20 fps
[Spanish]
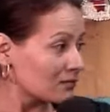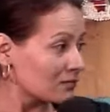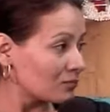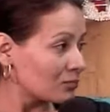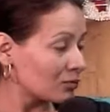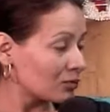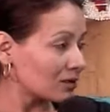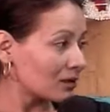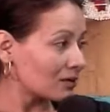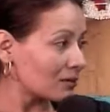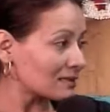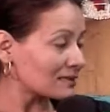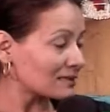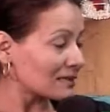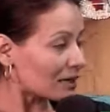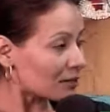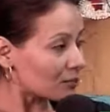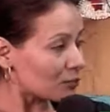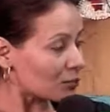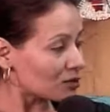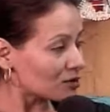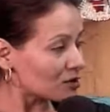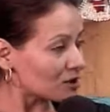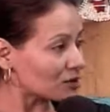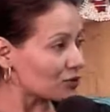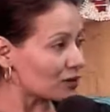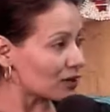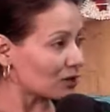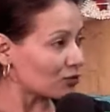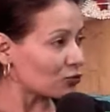porque va a estar en
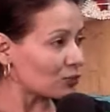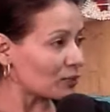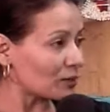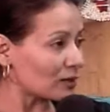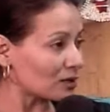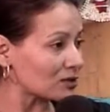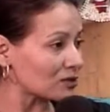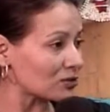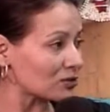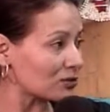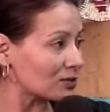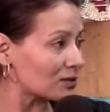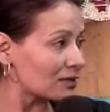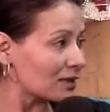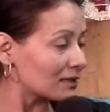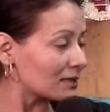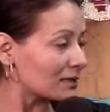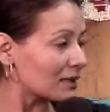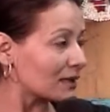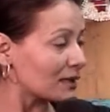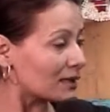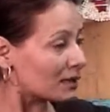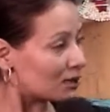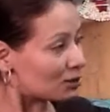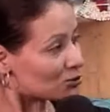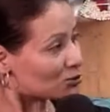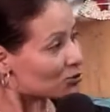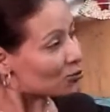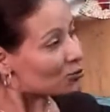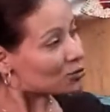proceso de recuperación y de aquí a que el
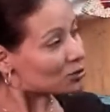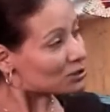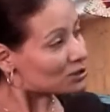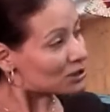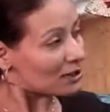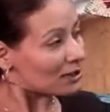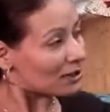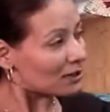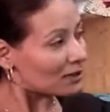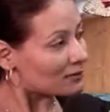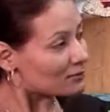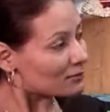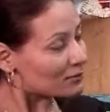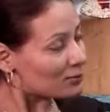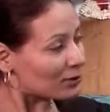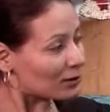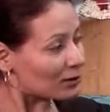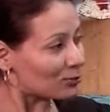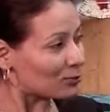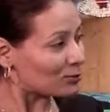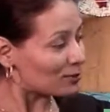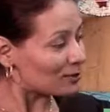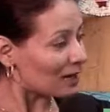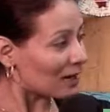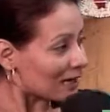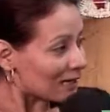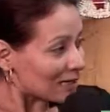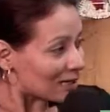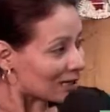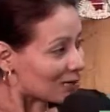niño llegue, lo va a
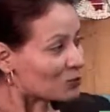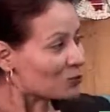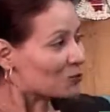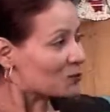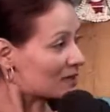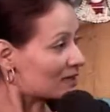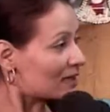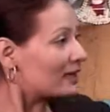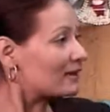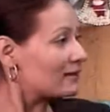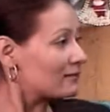encontrar en el hospital.